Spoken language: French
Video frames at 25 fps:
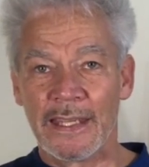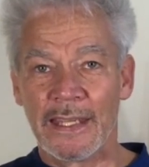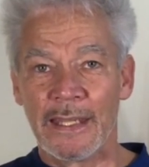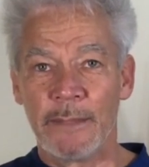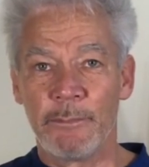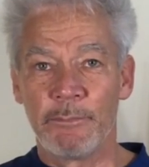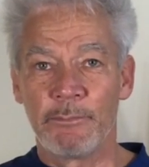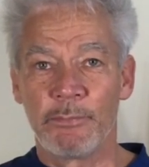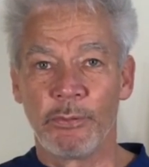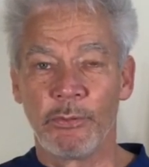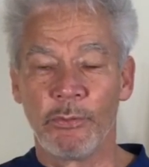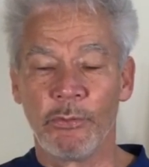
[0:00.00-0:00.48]

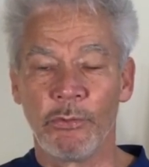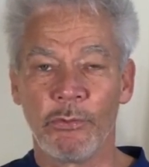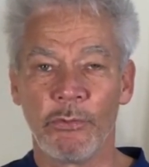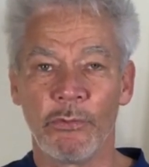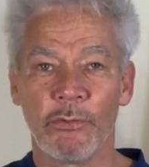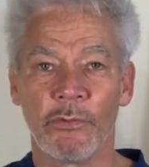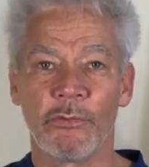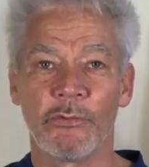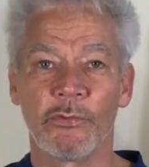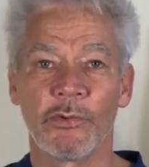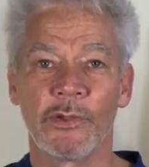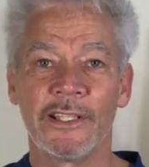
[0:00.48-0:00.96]
Et
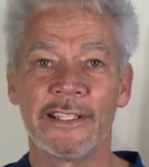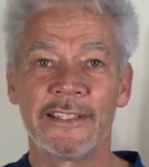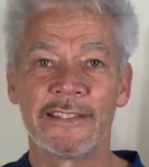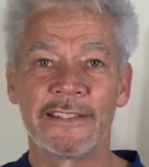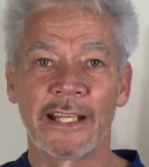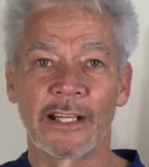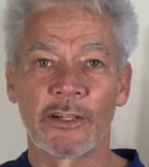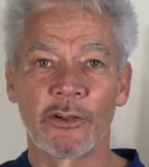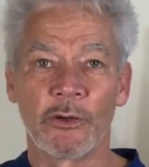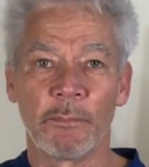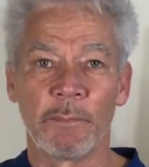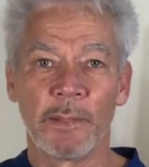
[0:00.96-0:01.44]
plus vous les
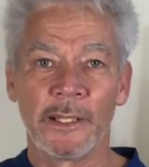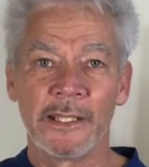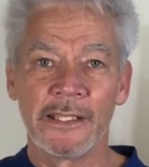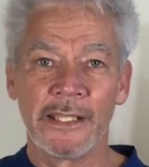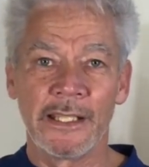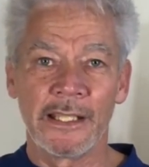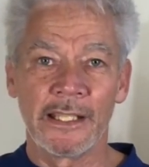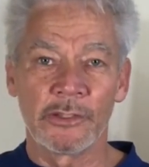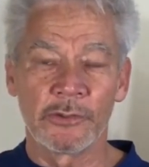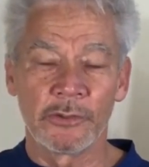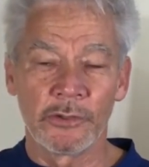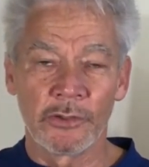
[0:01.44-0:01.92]

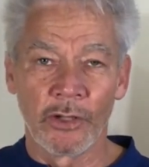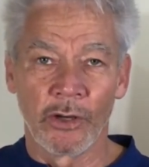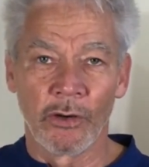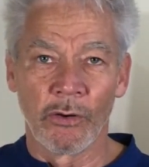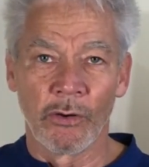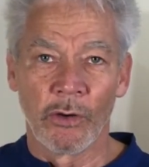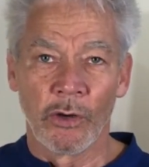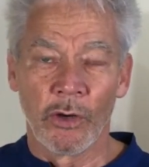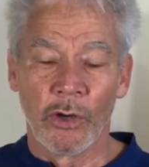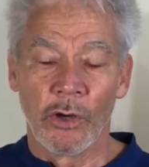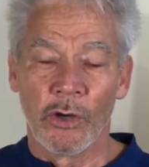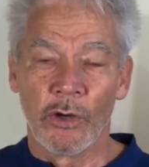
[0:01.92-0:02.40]
accompagnez
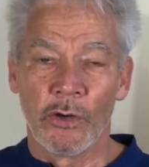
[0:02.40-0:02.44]
là-dedans,